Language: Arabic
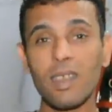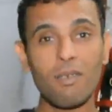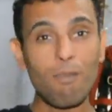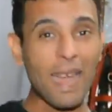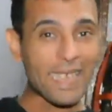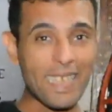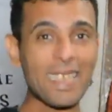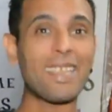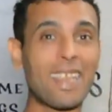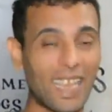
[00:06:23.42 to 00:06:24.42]
معنى
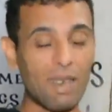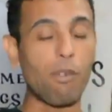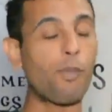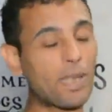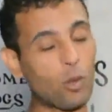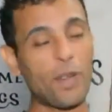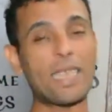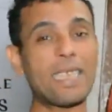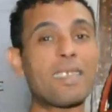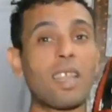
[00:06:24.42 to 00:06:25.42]
كده ان الكلب في بطنه
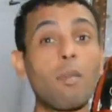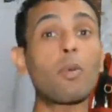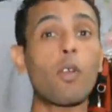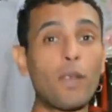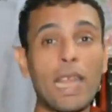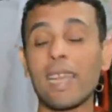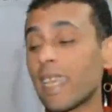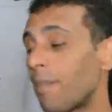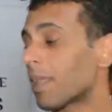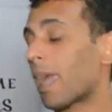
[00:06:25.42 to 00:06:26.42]
فادي ده انت لما بيروح في الاكل
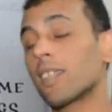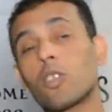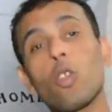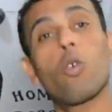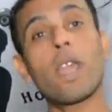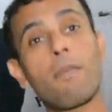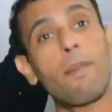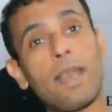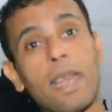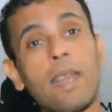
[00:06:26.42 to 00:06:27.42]
جامد هنديله وجبه
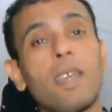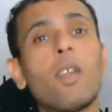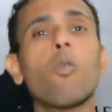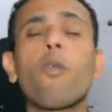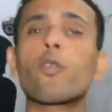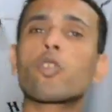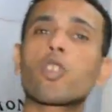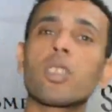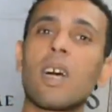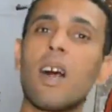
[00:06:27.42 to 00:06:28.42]
بالليل وفي
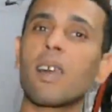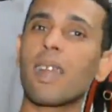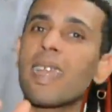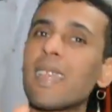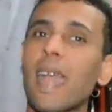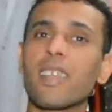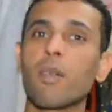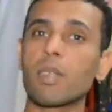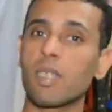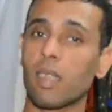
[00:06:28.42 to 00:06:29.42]
نص النهار اي حاجه
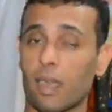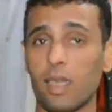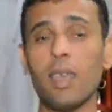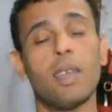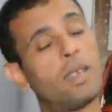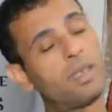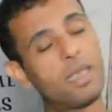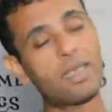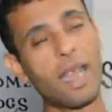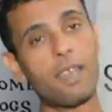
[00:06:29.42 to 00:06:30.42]
بسيطه كده
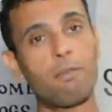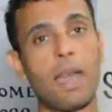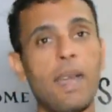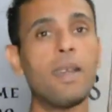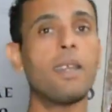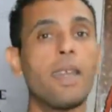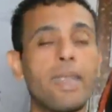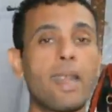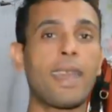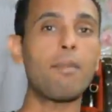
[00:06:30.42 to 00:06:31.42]
نساعد معاه
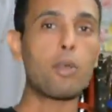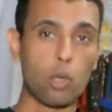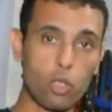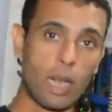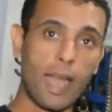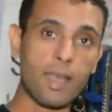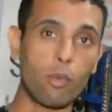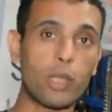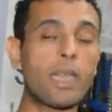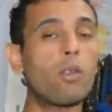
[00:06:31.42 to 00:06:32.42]
ان الكلب يرد
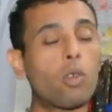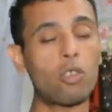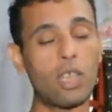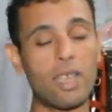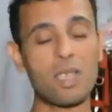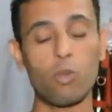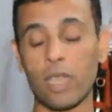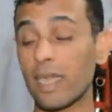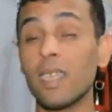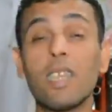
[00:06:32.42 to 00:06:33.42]
لحجمه تاني ويرد لجسمه
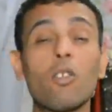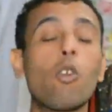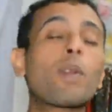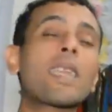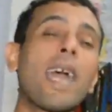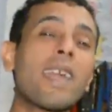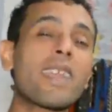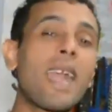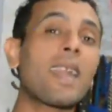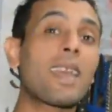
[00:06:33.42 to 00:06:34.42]
تاني وبكده
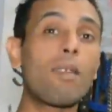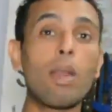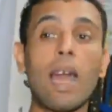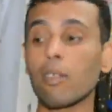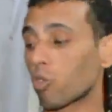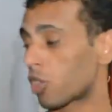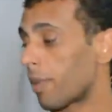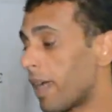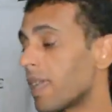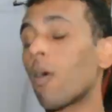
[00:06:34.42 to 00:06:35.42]
هيرجع الكلب لحالته
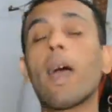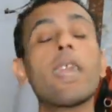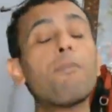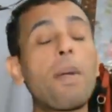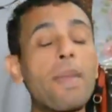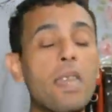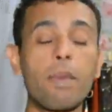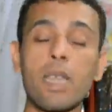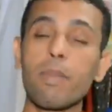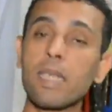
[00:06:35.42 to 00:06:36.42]
الطبيعيه وهيبقى 100
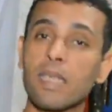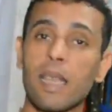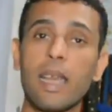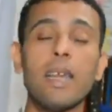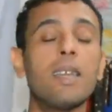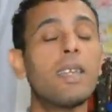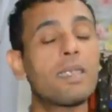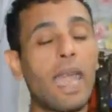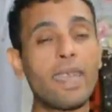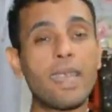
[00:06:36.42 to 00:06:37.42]
100 باذن الله
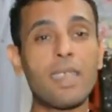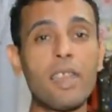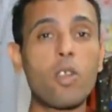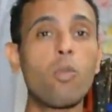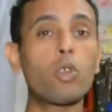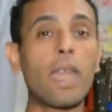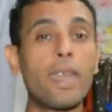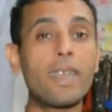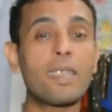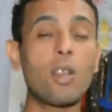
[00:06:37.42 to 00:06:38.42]
تحياتي ليكم
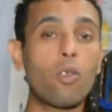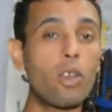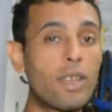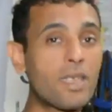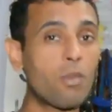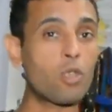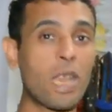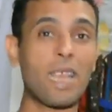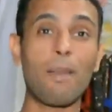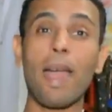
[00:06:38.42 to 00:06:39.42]
وتحياتي لكل الناس
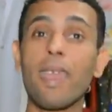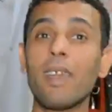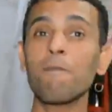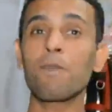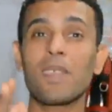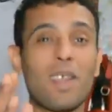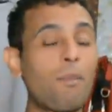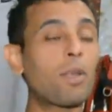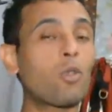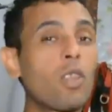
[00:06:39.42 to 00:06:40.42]
المشتركه معايا يا
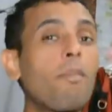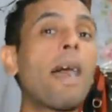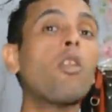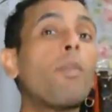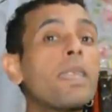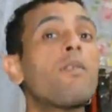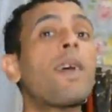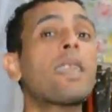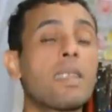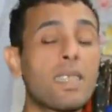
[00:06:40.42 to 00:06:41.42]
رب تكون المعلومه دي
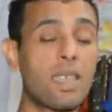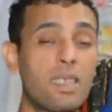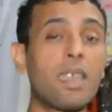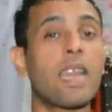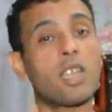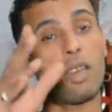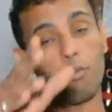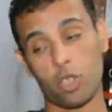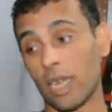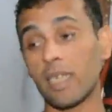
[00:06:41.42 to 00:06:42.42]
فادت ناس كتير عشان
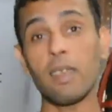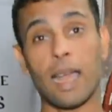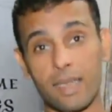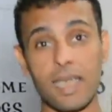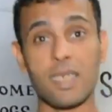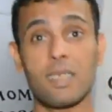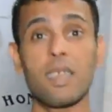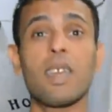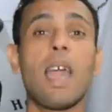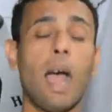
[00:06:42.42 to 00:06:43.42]
المشكله دي عند ناس
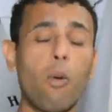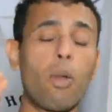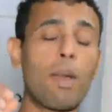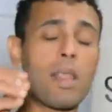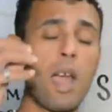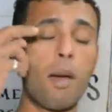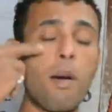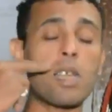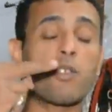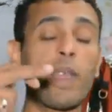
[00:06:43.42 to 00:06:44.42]
كتير اول ما تلاقي
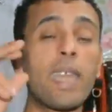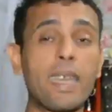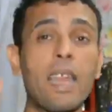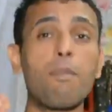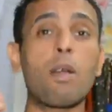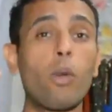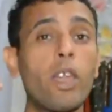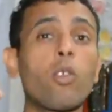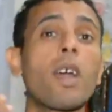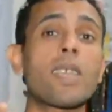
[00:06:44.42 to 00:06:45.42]
عماص في عين كلبك
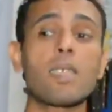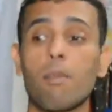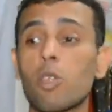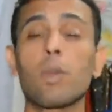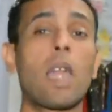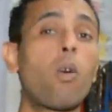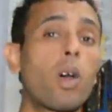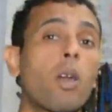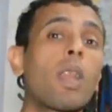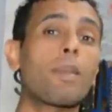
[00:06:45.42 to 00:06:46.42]
وعينه اساسا مش
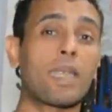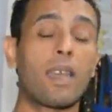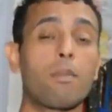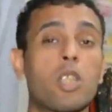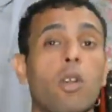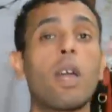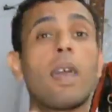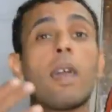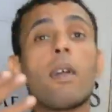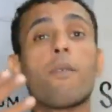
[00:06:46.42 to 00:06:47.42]
متعوره ولا متخربشه
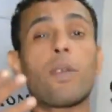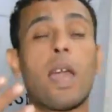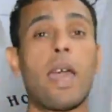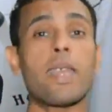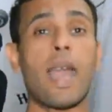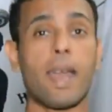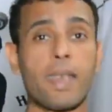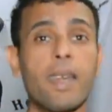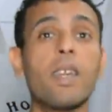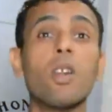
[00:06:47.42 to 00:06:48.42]
ولا فيها اي
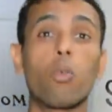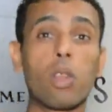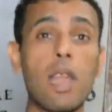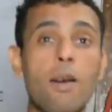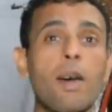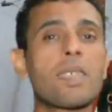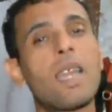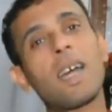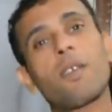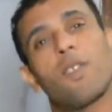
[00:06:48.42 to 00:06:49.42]
حاجه وتلاقي عماص
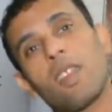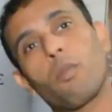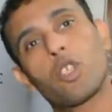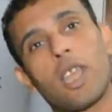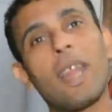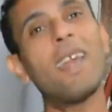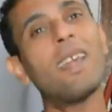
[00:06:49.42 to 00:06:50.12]
اعرف ان المشكله